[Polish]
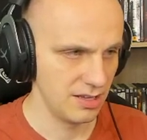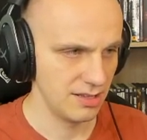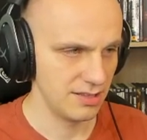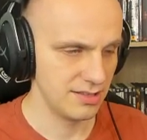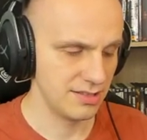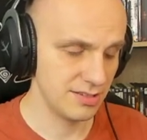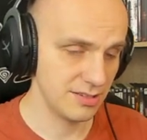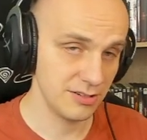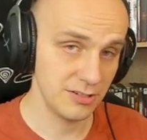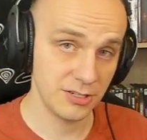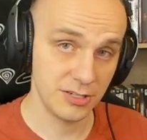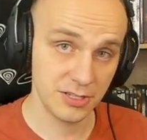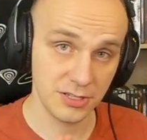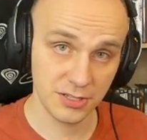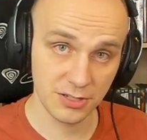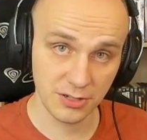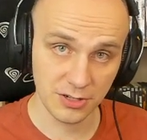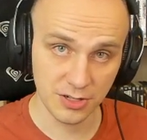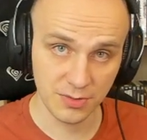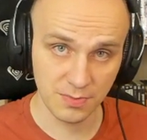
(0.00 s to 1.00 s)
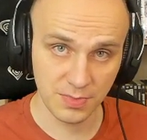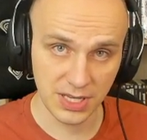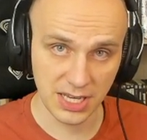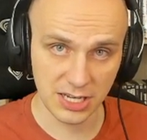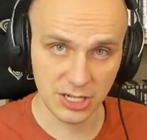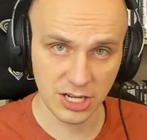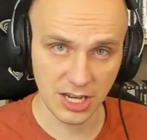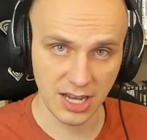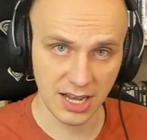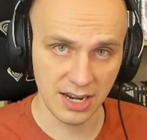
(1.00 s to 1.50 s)
Coś, coś
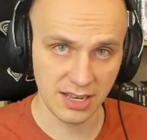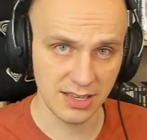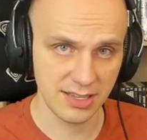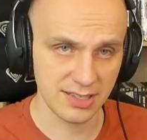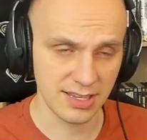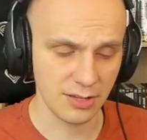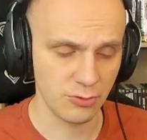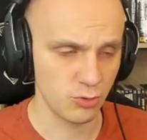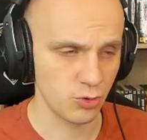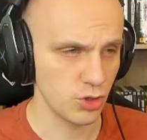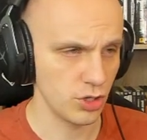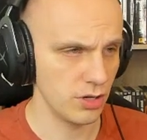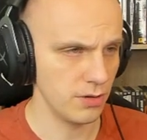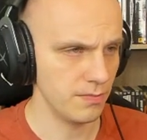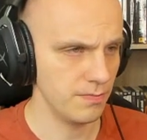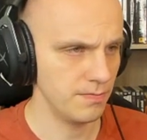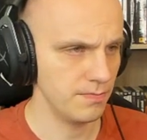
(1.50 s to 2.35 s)
bierze, ale nie za dużo.